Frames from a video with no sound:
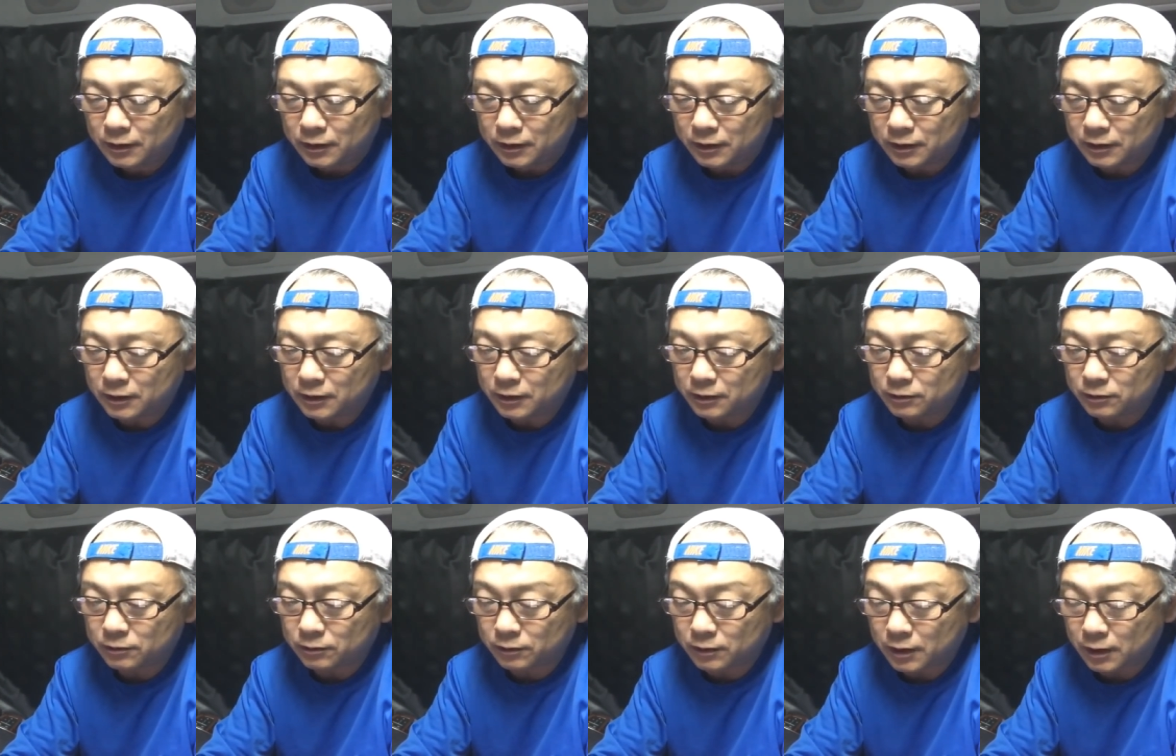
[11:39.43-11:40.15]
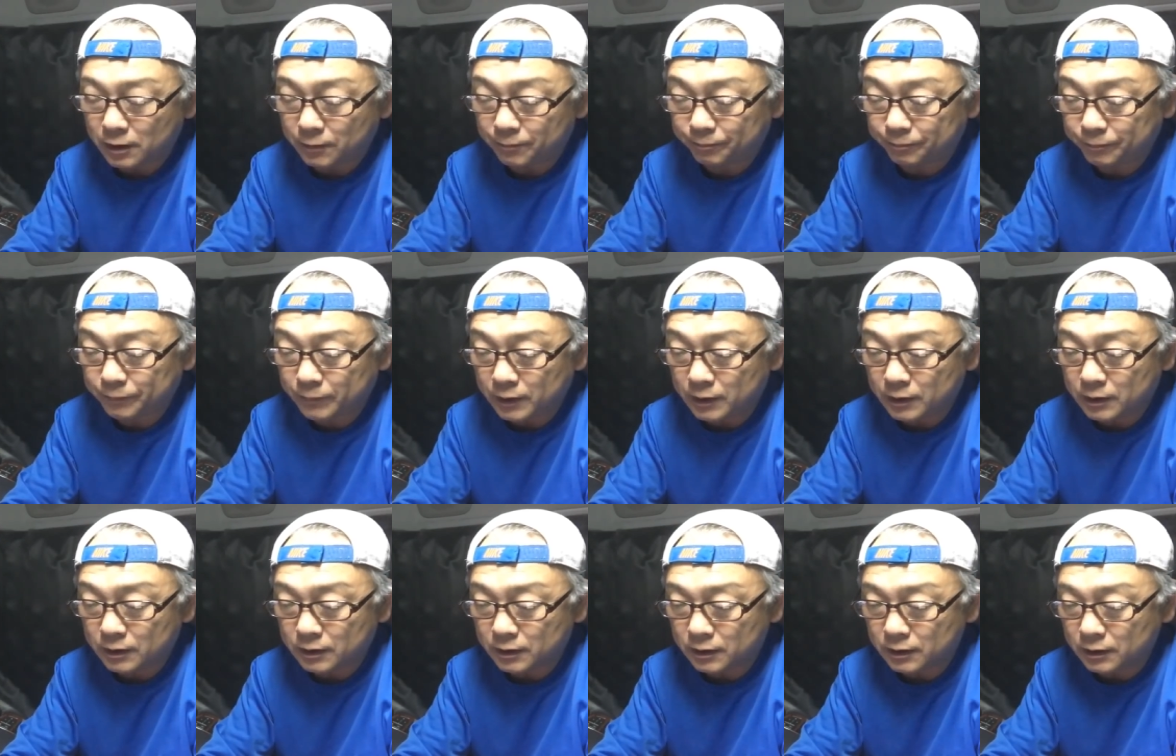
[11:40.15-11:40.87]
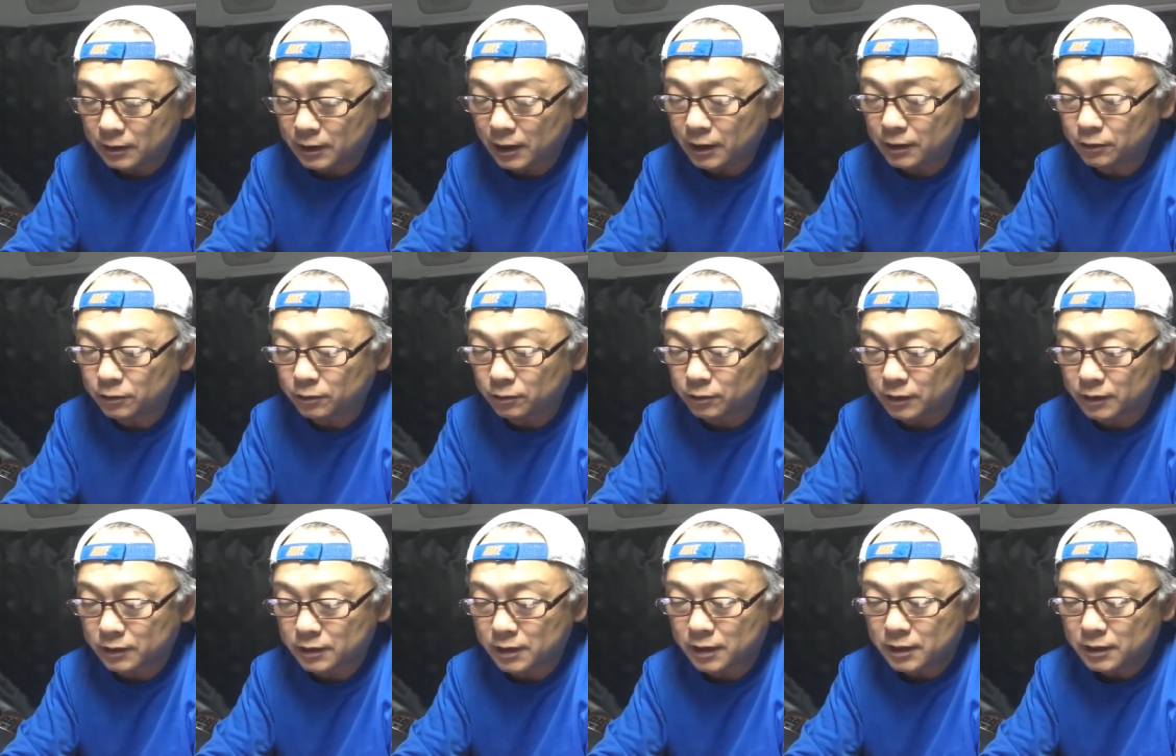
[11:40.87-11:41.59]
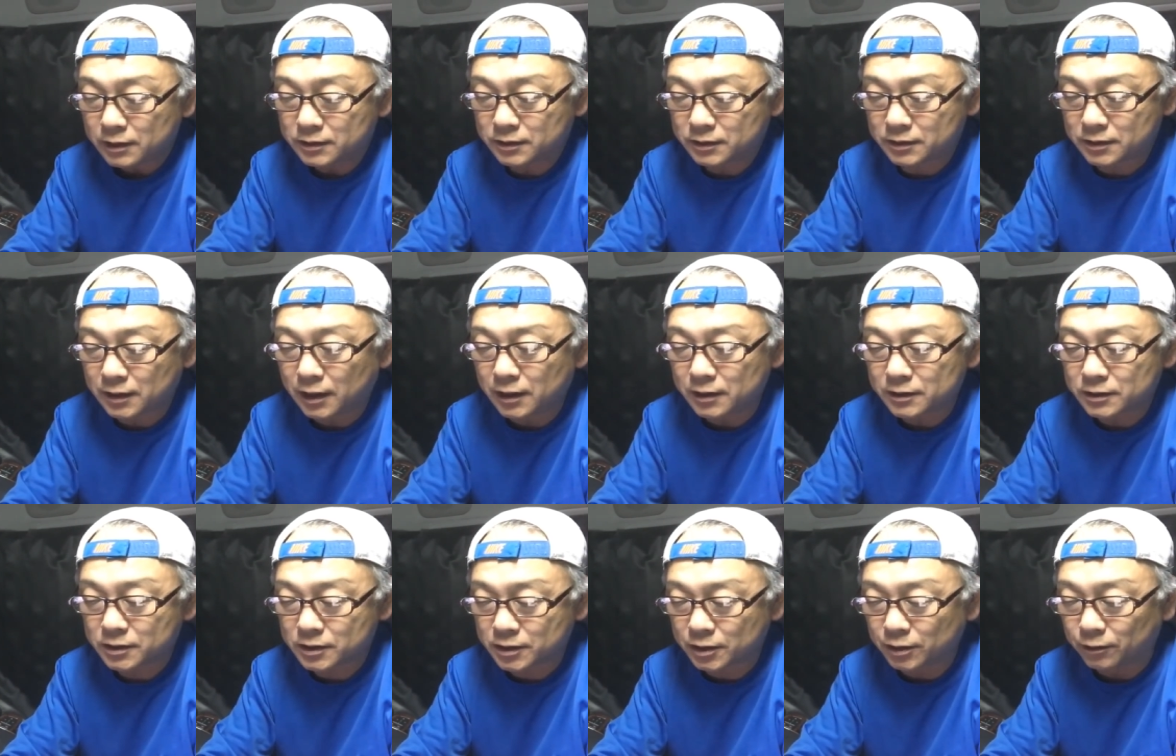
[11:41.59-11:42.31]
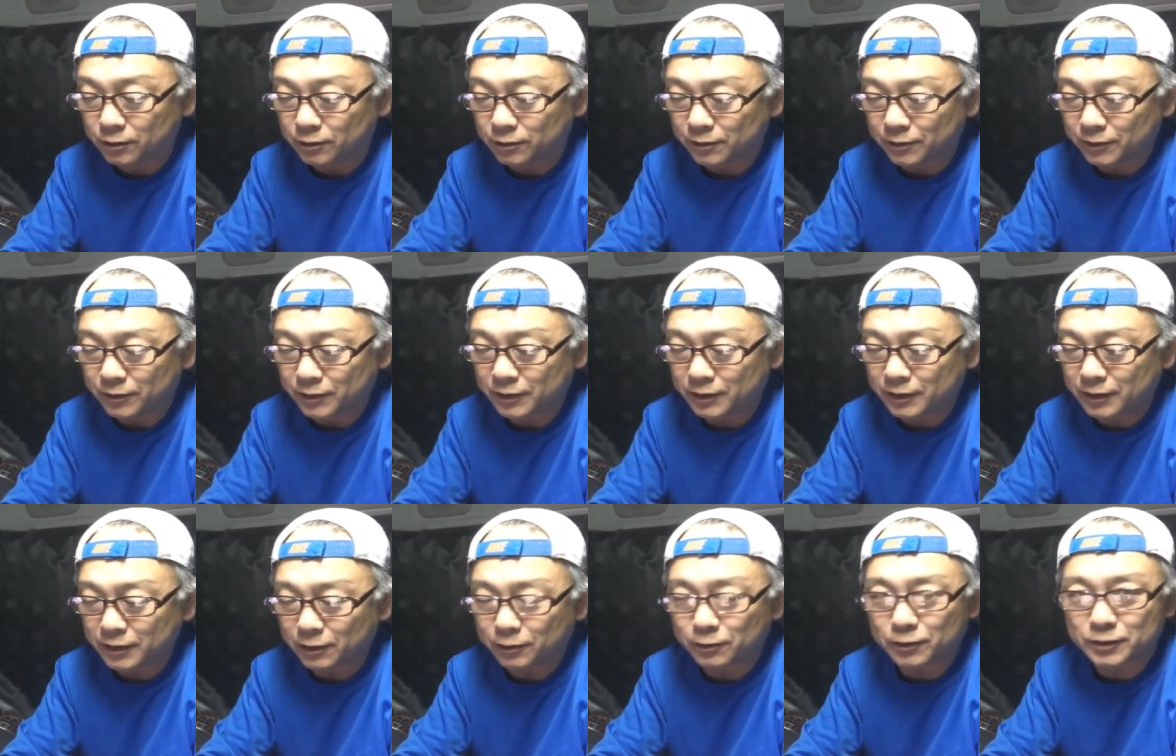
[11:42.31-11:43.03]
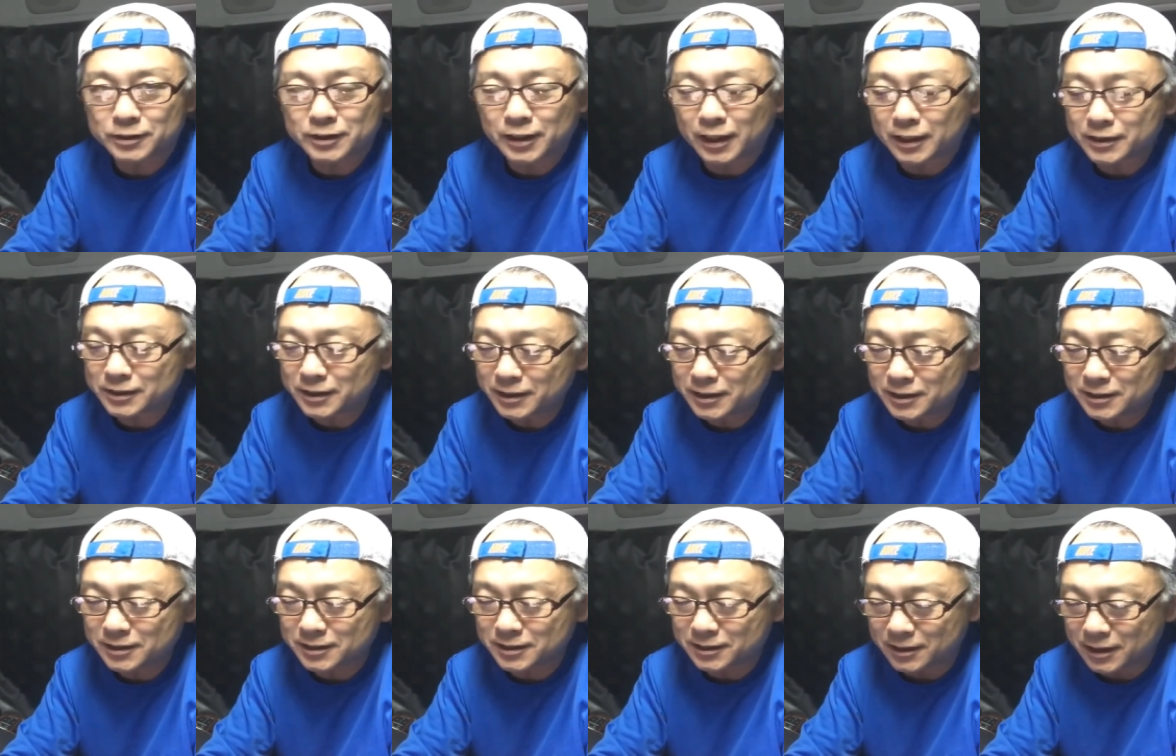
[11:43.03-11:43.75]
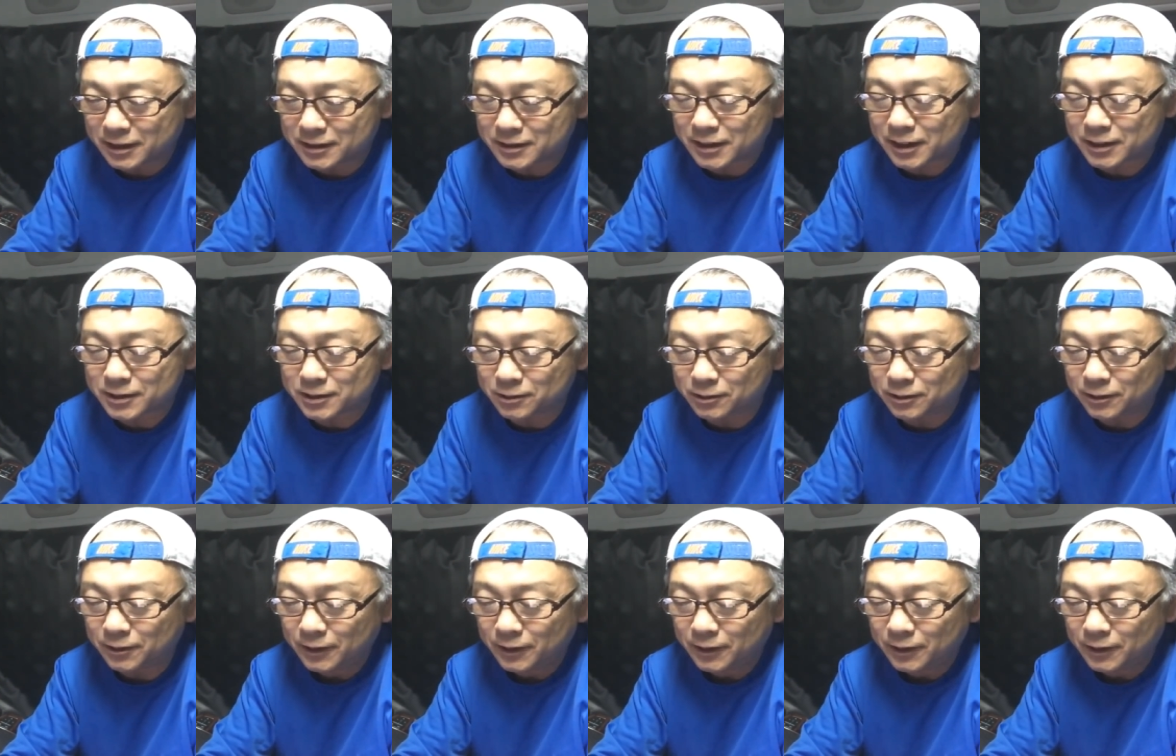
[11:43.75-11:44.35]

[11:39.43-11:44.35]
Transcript: えー、っとね、えー、タイトルがね、ザ・ショー。えー、これダジャレっすね、座礁。